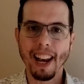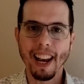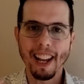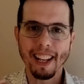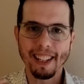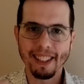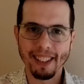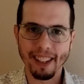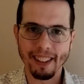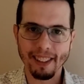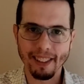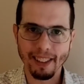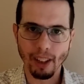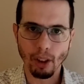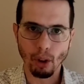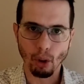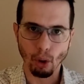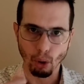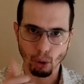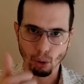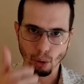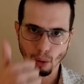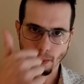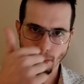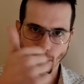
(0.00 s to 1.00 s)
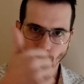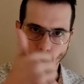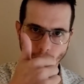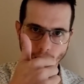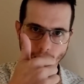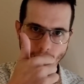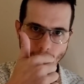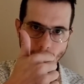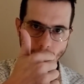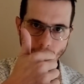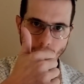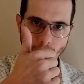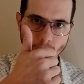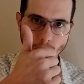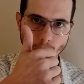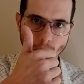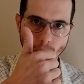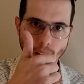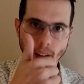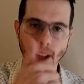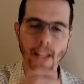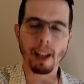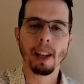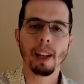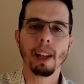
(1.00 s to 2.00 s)
Necesito su pulgar
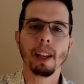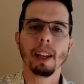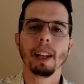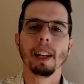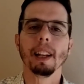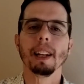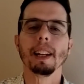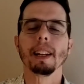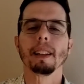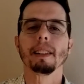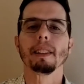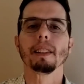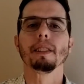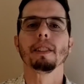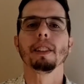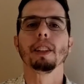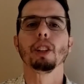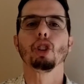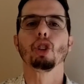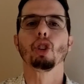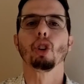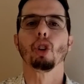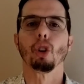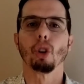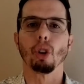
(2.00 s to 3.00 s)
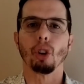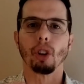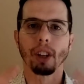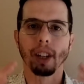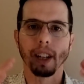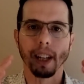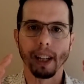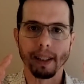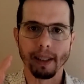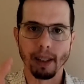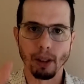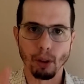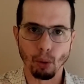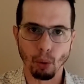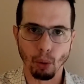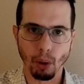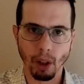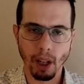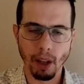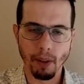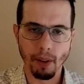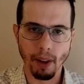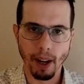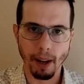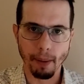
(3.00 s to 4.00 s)
arriba, necesito que se
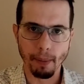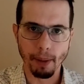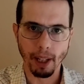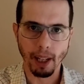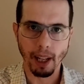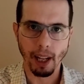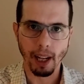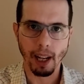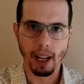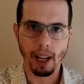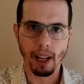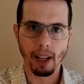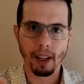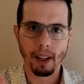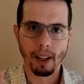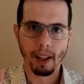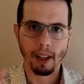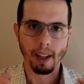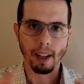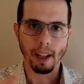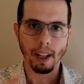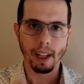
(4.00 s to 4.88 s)
suscriban a mi canal,